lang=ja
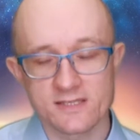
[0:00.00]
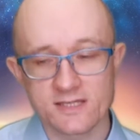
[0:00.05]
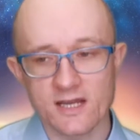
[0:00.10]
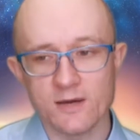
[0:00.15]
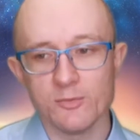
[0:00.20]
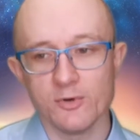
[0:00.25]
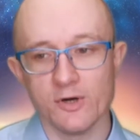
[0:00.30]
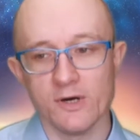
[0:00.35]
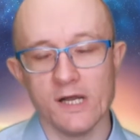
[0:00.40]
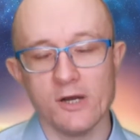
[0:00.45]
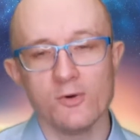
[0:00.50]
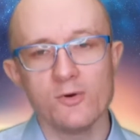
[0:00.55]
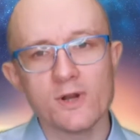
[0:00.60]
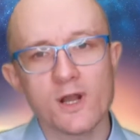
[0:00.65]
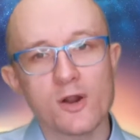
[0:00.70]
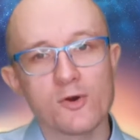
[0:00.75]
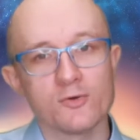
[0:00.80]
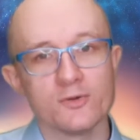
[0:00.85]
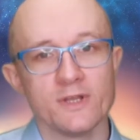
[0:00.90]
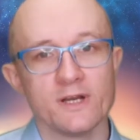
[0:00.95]
しかも音
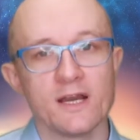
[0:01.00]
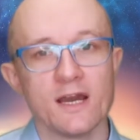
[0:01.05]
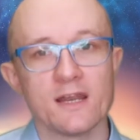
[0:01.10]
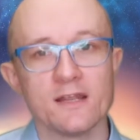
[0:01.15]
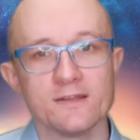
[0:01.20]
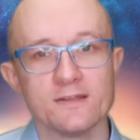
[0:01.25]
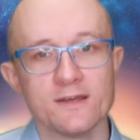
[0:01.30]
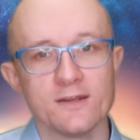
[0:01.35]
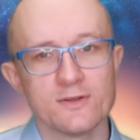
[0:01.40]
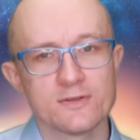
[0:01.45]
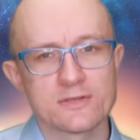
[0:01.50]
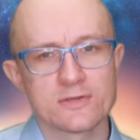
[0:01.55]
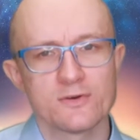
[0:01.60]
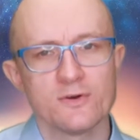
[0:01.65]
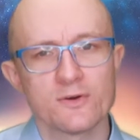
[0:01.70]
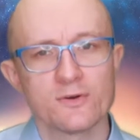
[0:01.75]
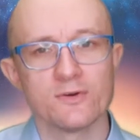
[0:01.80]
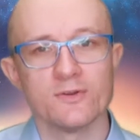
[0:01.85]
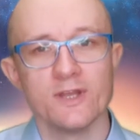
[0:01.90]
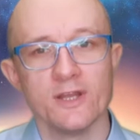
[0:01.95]
楽流れてる、す
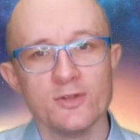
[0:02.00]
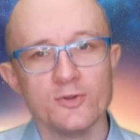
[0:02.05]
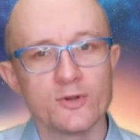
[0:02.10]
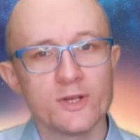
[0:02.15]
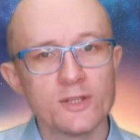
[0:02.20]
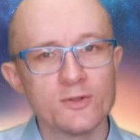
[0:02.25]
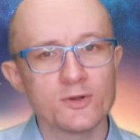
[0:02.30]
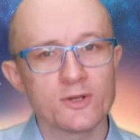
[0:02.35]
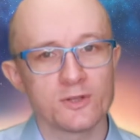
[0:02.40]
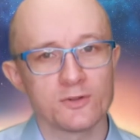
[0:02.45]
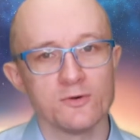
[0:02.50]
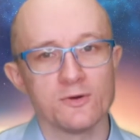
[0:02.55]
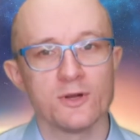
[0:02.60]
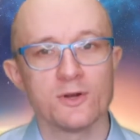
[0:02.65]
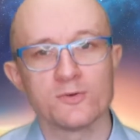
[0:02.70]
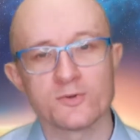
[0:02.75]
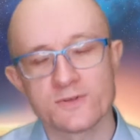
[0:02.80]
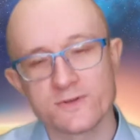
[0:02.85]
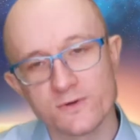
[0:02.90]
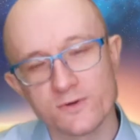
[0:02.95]
ごくね、ノリノリの音
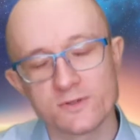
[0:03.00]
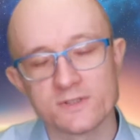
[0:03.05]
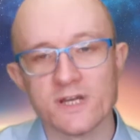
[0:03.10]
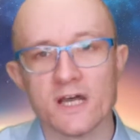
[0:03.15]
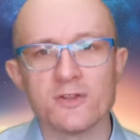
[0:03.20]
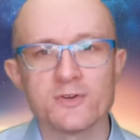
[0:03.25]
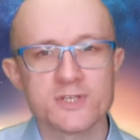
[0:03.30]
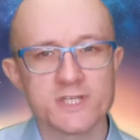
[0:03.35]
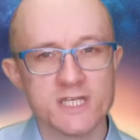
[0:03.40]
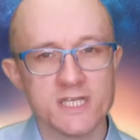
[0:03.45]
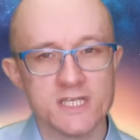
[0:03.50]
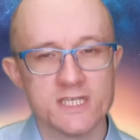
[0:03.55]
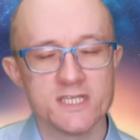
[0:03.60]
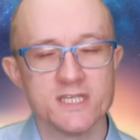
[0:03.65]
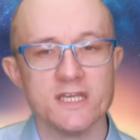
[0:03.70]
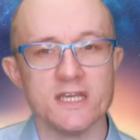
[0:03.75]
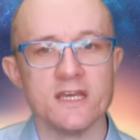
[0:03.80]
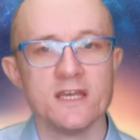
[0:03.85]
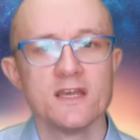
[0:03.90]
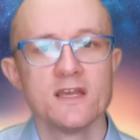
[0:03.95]
楽すごく楽しい
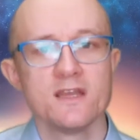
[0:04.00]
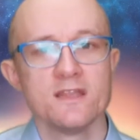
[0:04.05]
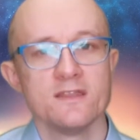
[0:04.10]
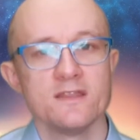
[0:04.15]
し、